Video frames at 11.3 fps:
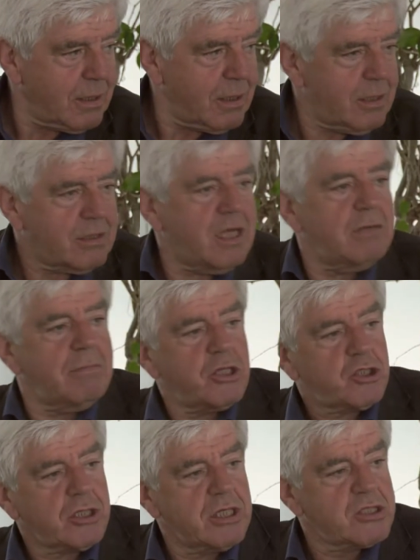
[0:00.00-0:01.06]
äh, den
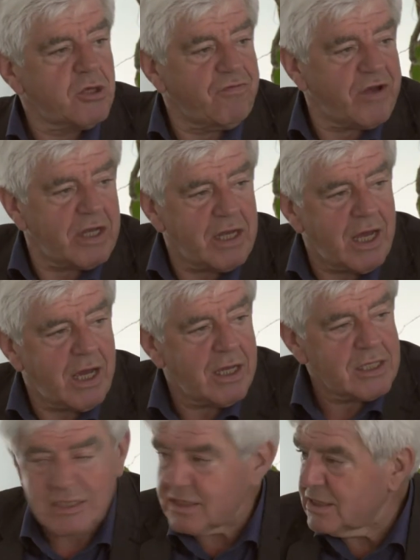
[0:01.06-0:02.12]
Menschen insofern näher
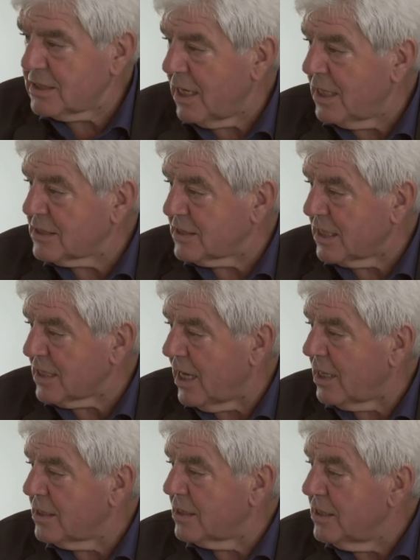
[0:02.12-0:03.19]
ist, als dass er
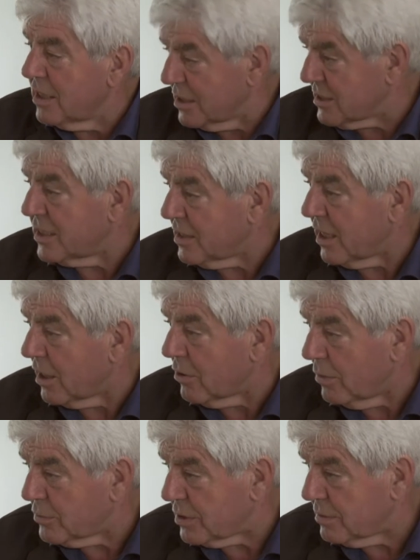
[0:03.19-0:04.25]
an ihre Zeit
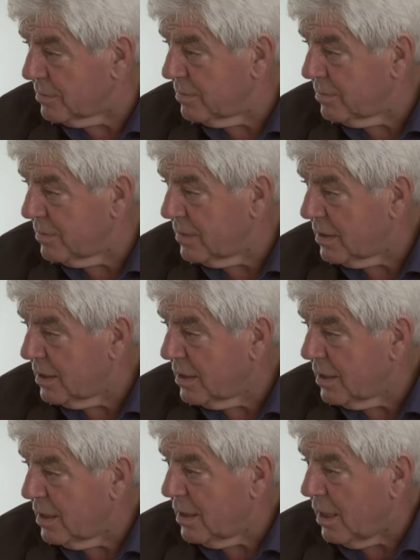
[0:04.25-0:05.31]
herankommt.
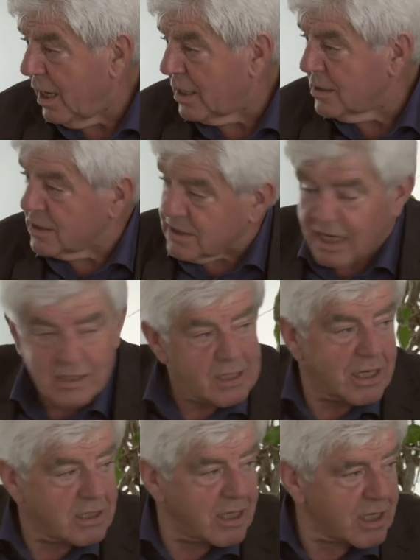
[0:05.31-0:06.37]
An die Zeit
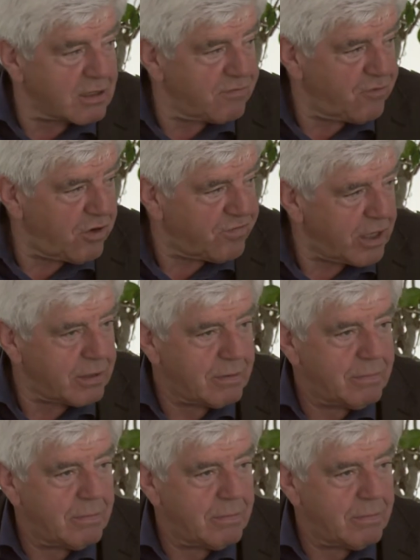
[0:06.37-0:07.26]
ihrer direkten Vorfahren.